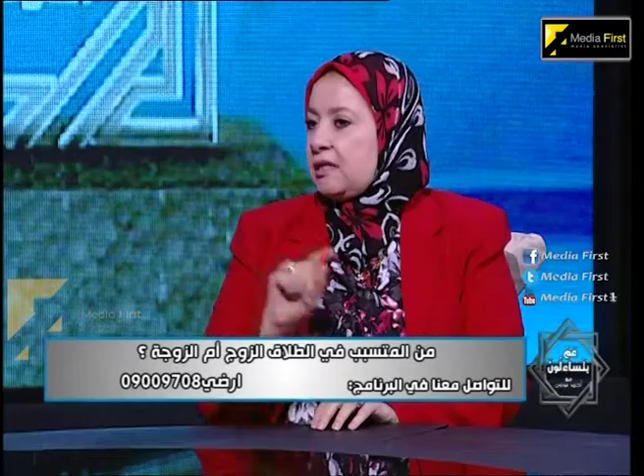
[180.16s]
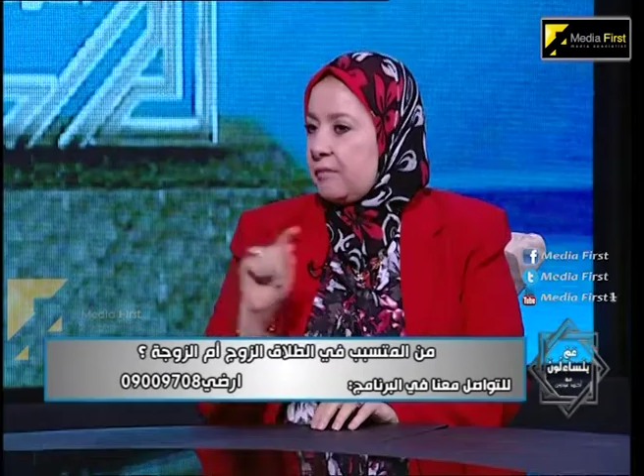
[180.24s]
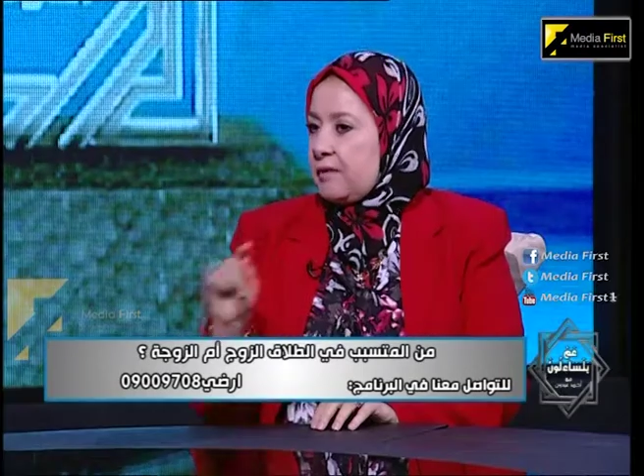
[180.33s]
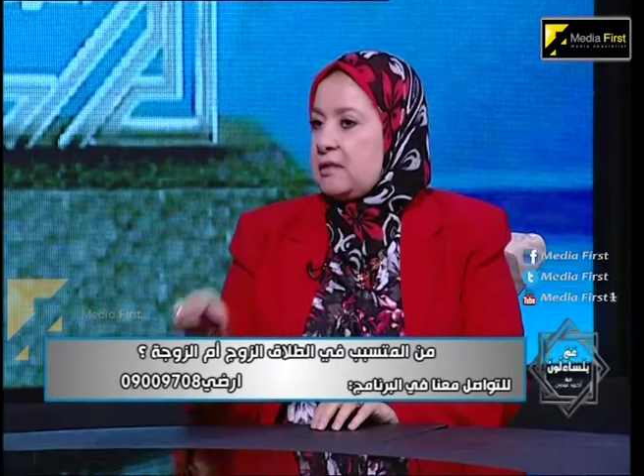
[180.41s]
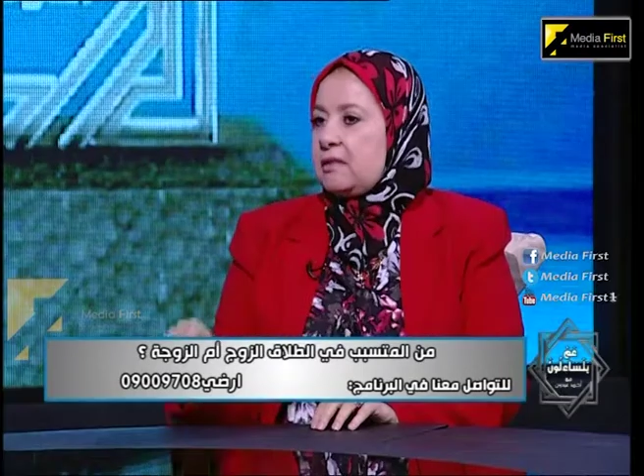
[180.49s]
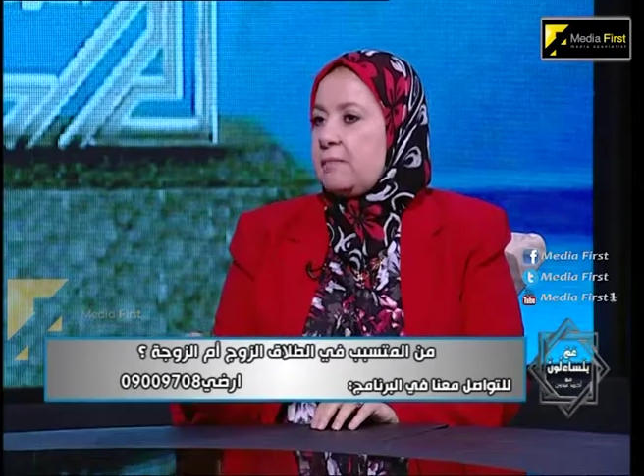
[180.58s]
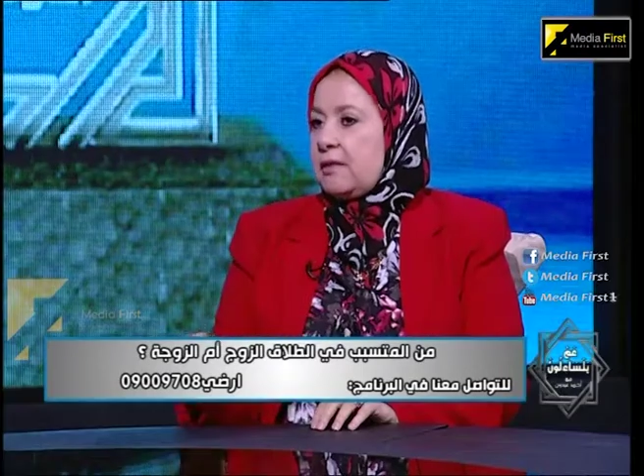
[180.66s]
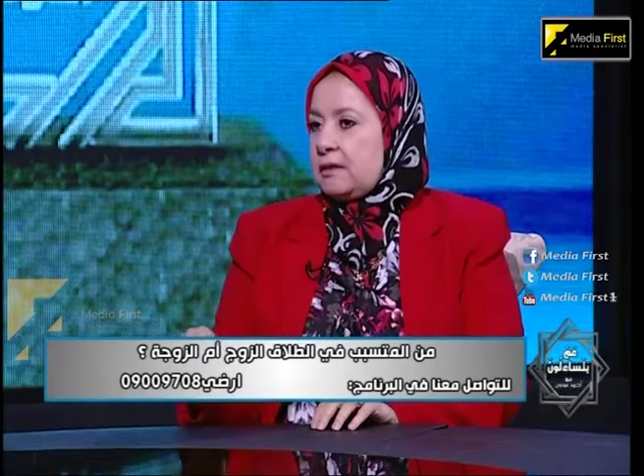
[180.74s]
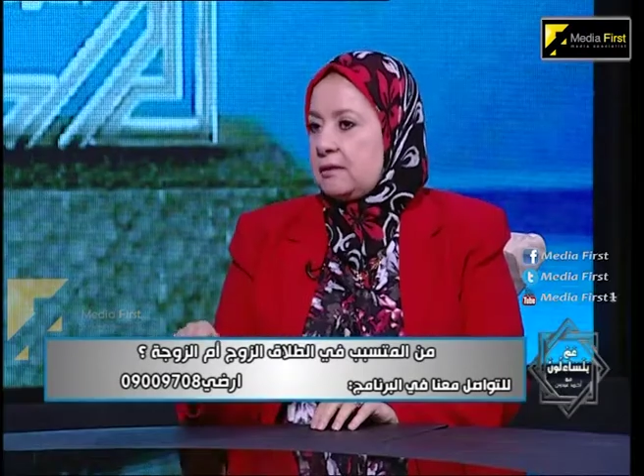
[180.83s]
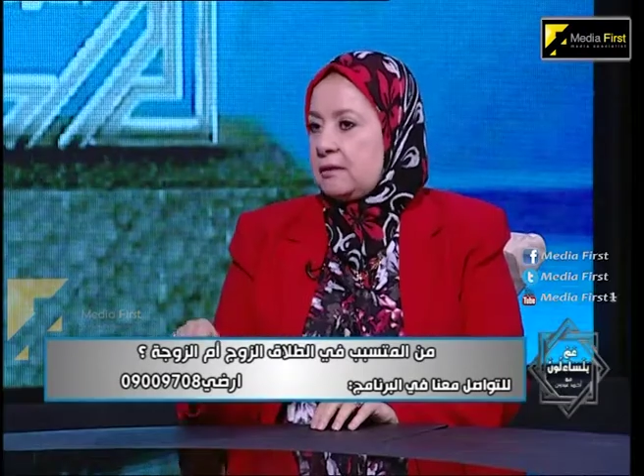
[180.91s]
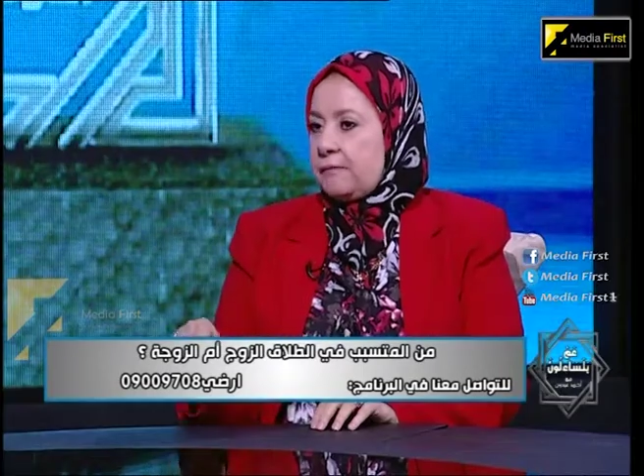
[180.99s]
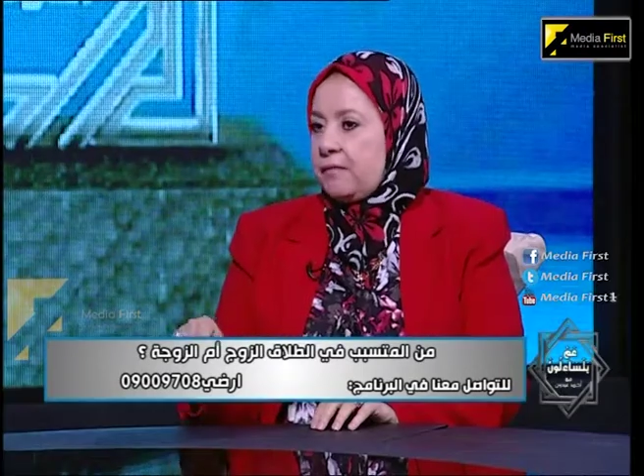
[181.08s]
لتربيه
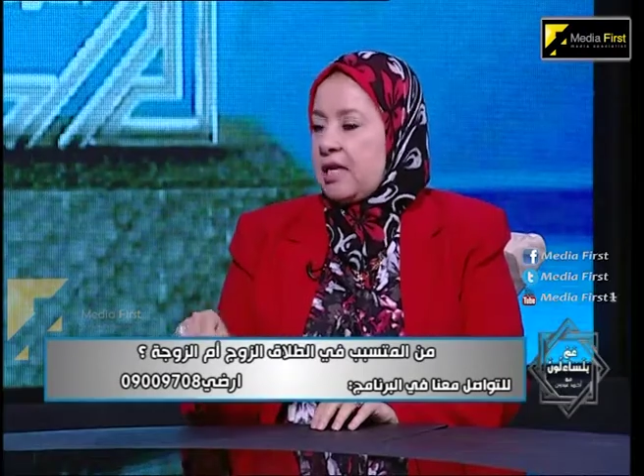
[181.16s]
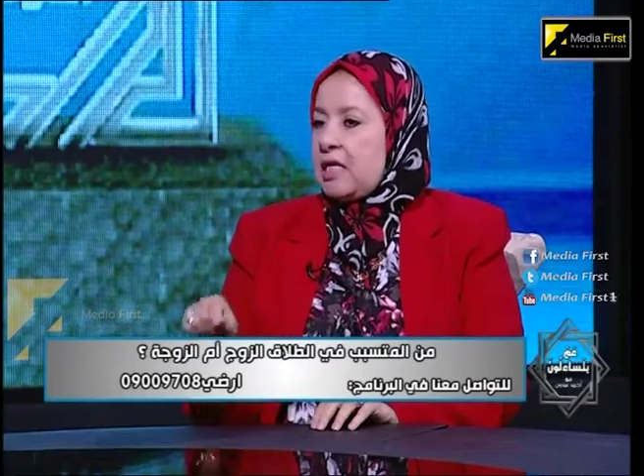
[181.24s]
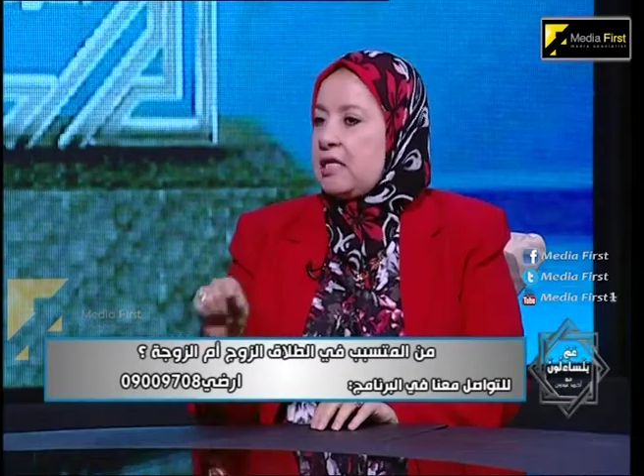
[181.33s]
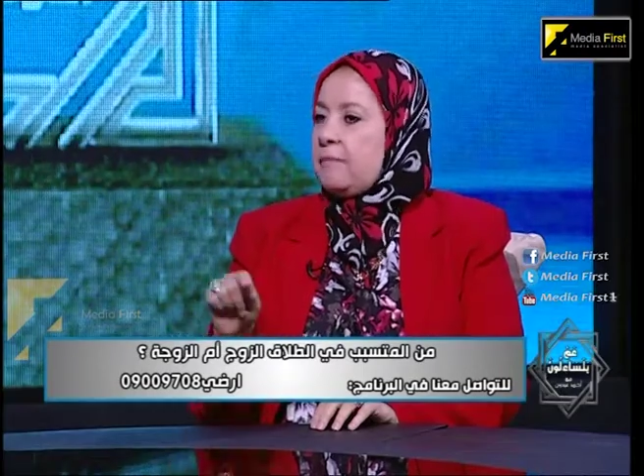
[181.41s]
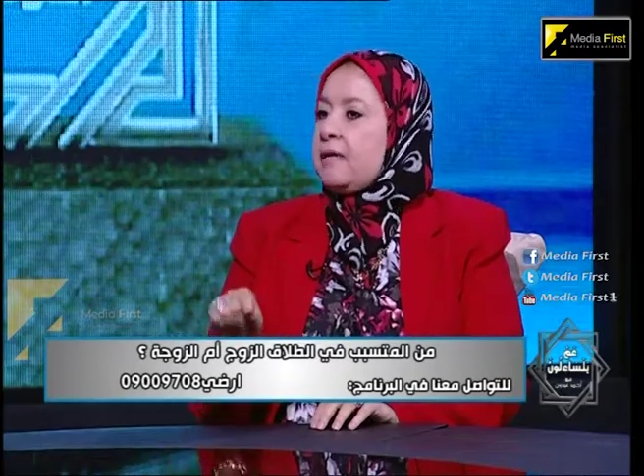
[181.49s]
البنت يعني